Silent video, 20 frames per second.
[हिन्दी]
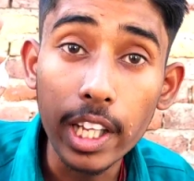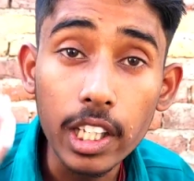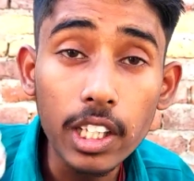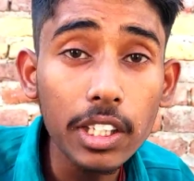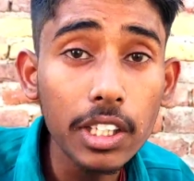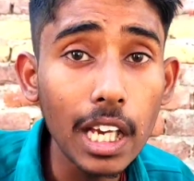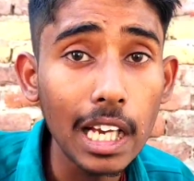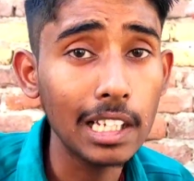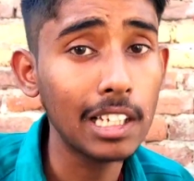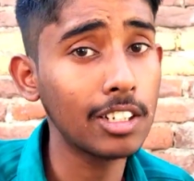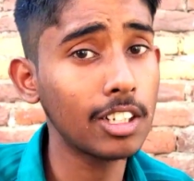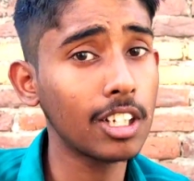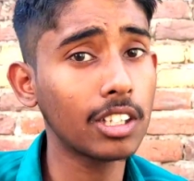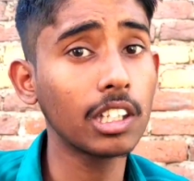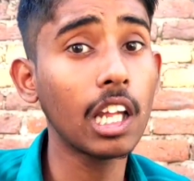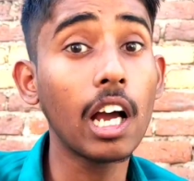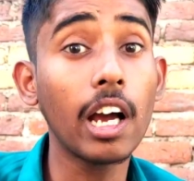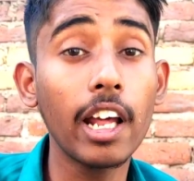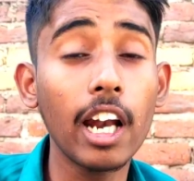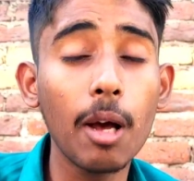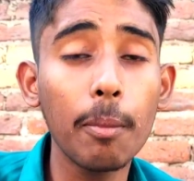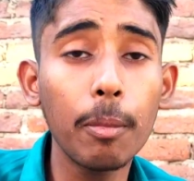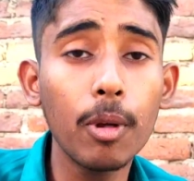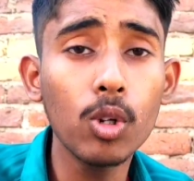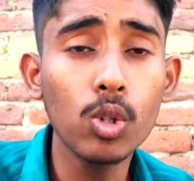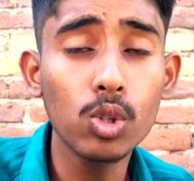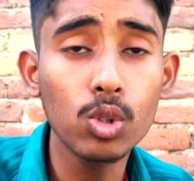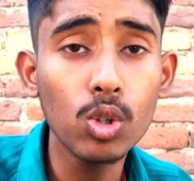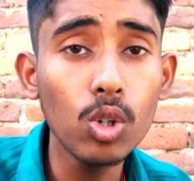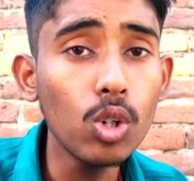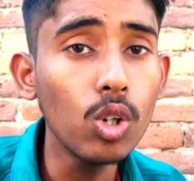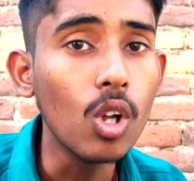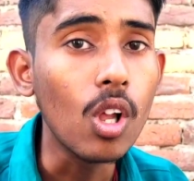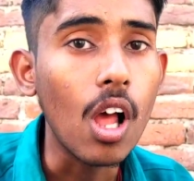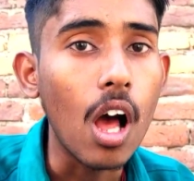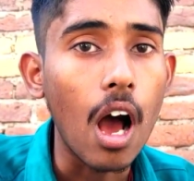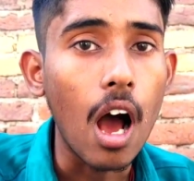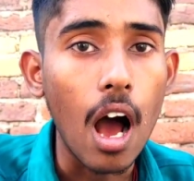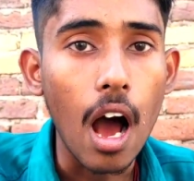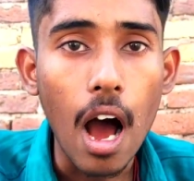नहीं किया जा सकता अगर आपने उसको
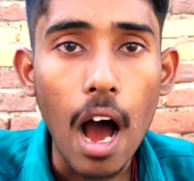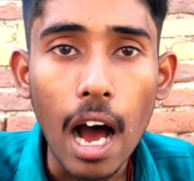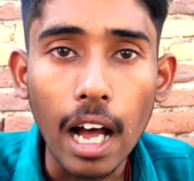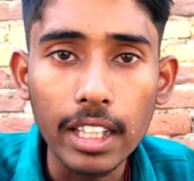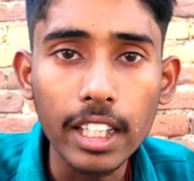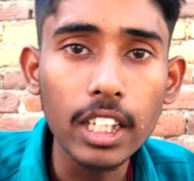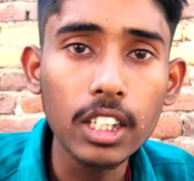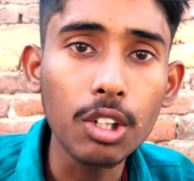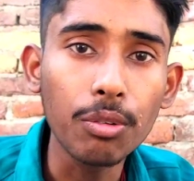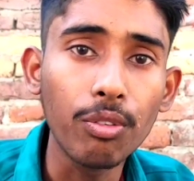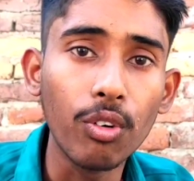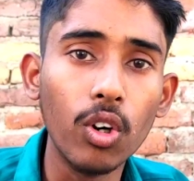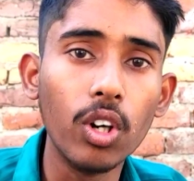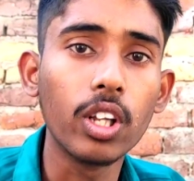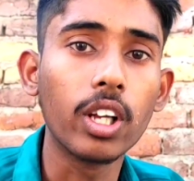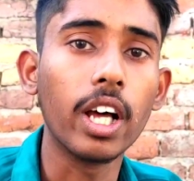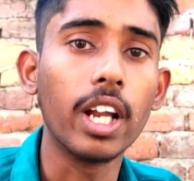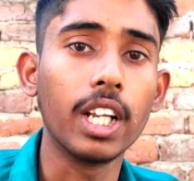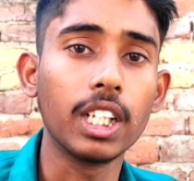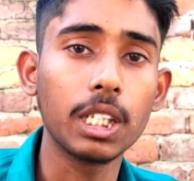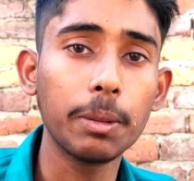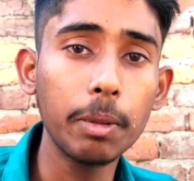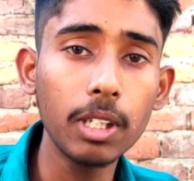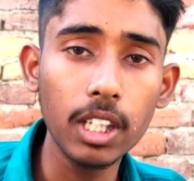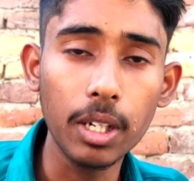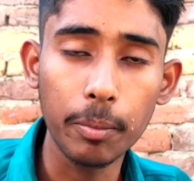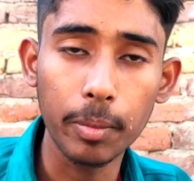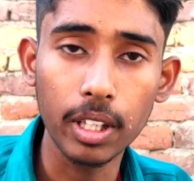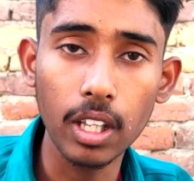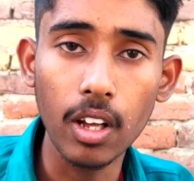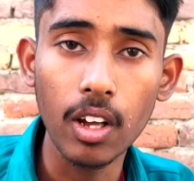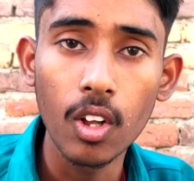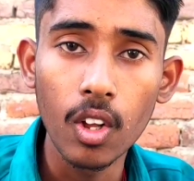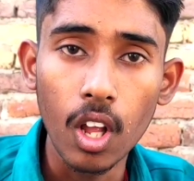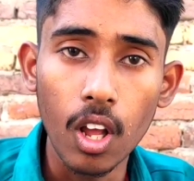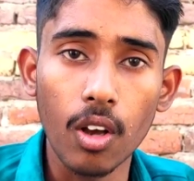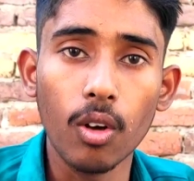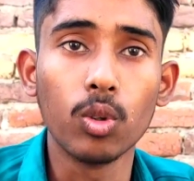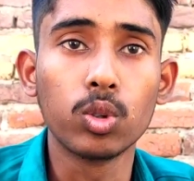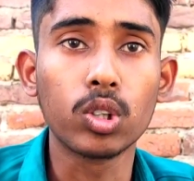आधे से फोल्ड कर रहे हैं समझ रहे
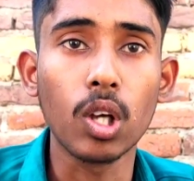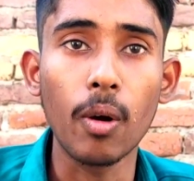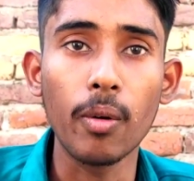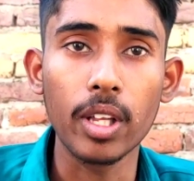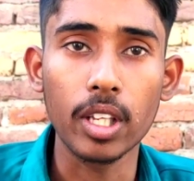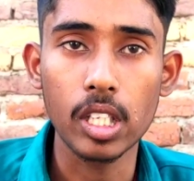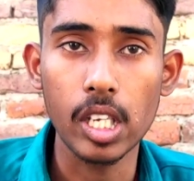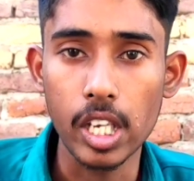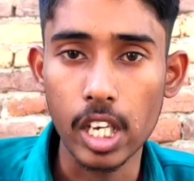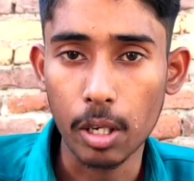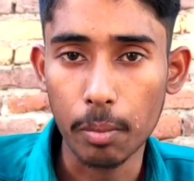मतलब उसका वजह से